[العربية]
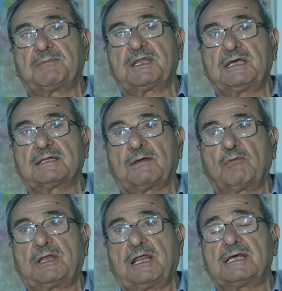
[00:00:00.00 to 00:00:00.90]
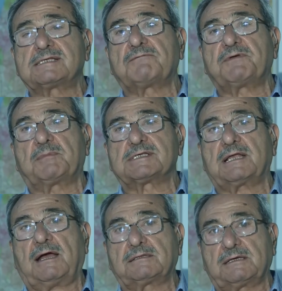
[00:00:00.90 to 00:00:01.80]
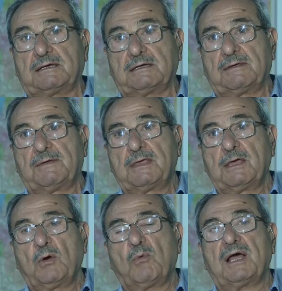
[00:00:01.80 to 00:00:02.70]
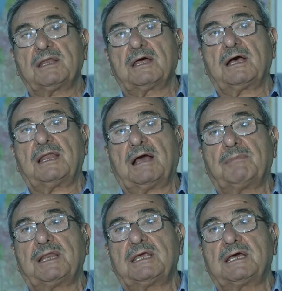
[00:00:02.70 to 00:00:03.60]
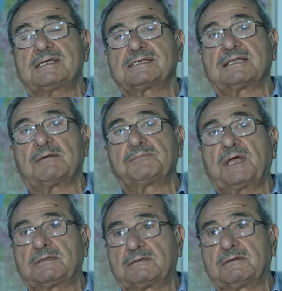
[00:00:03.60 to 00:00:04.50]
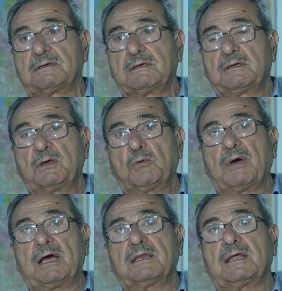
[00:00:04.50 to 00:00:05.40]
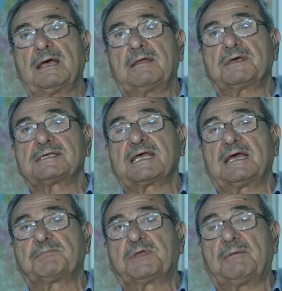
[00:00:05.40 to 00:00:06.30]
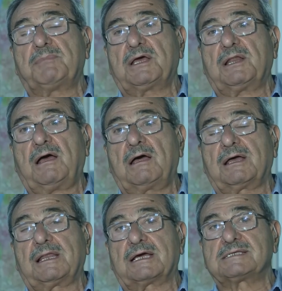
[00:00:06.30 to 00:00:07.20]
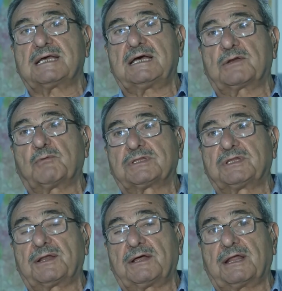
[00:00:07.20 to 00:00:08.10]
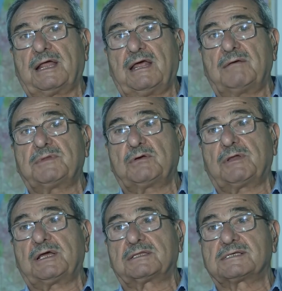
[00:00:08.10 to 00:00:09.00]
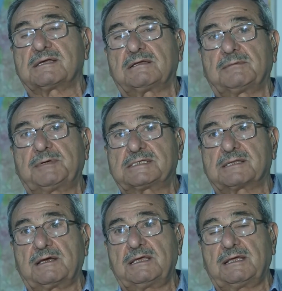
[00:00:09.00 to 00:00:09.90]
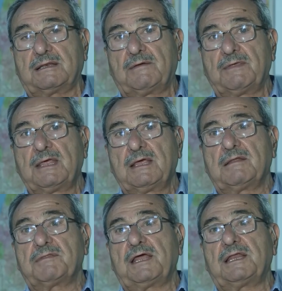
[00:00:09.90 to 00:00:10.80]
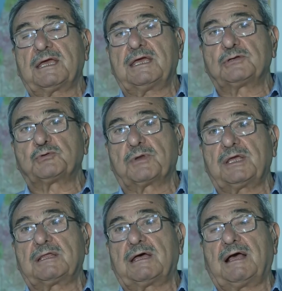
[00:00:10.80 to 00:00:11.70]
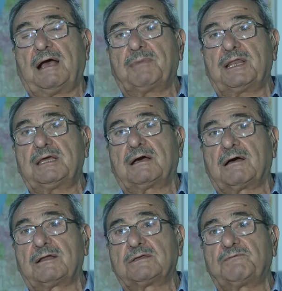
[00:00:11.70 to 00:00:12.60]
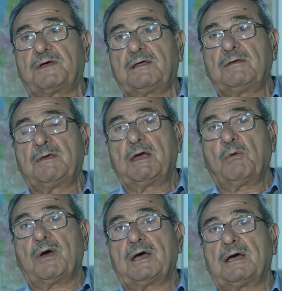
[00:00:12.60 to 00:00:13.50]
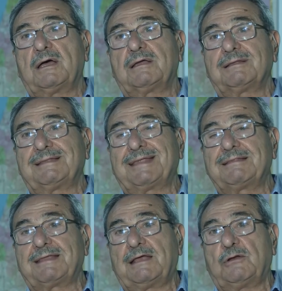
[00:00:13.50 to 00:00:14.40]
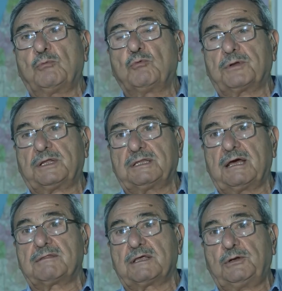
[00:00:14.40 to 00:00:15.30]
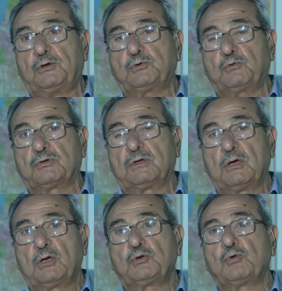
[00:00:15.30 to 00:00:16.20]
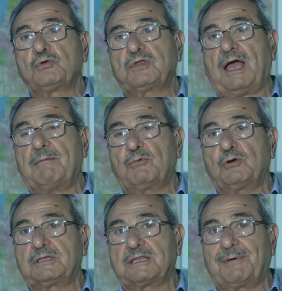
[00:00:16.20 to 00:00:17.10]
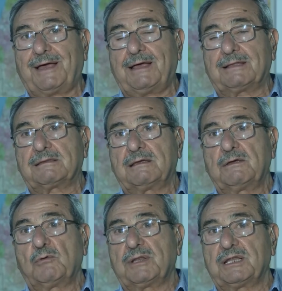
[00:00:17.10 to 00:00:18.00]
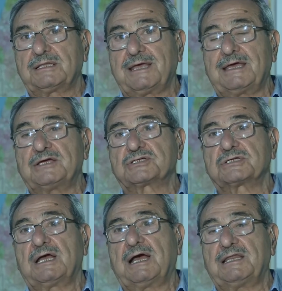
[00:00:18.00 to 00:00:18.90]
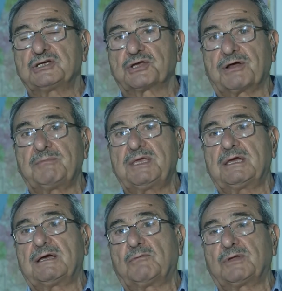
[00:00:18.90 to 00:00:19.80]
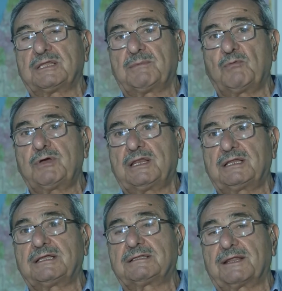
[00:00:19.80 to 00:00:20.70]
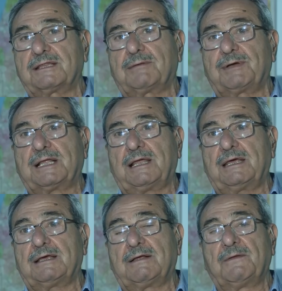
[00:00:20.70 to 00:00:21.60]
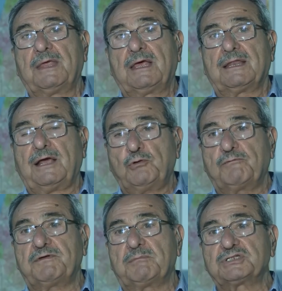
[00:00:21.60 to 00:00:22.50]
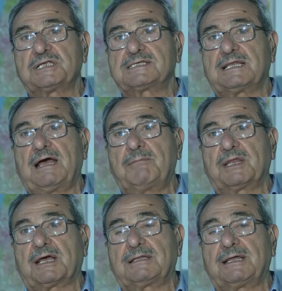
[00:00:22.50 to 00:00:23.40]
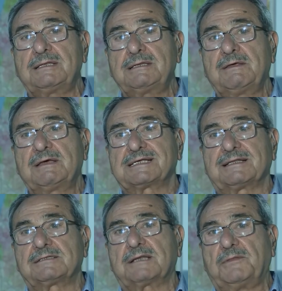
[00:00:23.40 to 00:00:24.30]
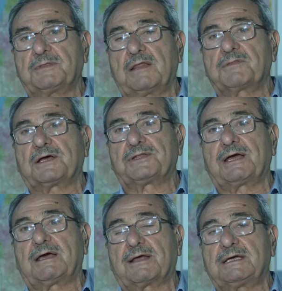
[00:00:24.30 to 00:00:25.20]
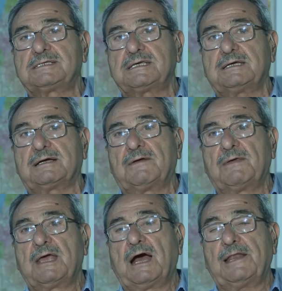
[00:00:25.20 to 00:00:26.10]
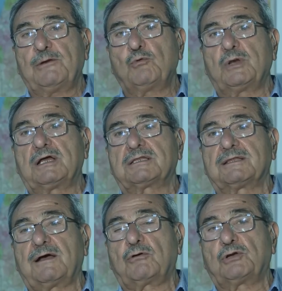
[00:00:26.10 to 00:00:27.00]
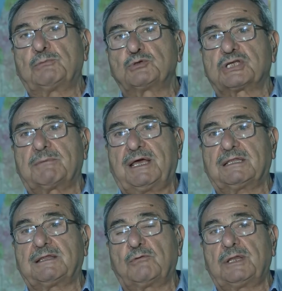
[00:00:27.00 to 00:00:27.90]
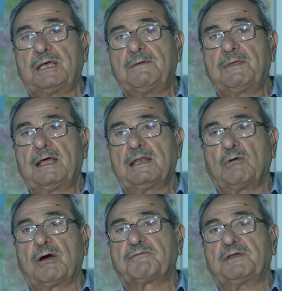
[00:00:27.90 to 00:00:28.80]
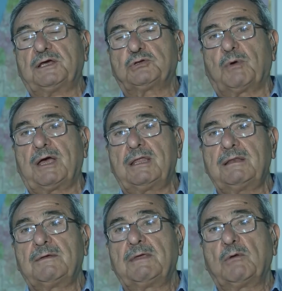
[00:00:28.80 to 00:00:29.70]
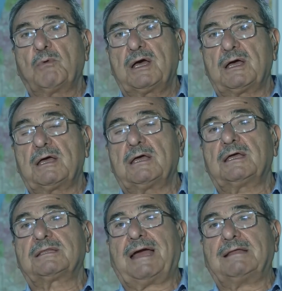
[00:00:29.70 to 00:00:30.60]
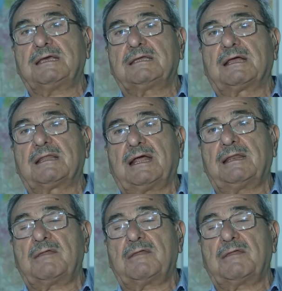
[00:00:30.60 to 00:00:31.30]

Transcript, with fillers: زمنية طويلة ليس في مصلحتها وأن العملية ستمتد وأن هذا سيبدأ بإلحاق الخسائر والضرر الأمني والاقتصادي بإسرائيل لذلك هي تريدها عملية خاطفة وتنتهي الأمور عند هذه الحدود دون تحمل التبعات والنتائج الإجرامية والدموية التي ترتبت عليها نحن في مجلس الأمن غدا سنطرح ثلاث قضايا رئيسية الاولى تدخل المجتمع الدولي لوقف العدوان وتحديدا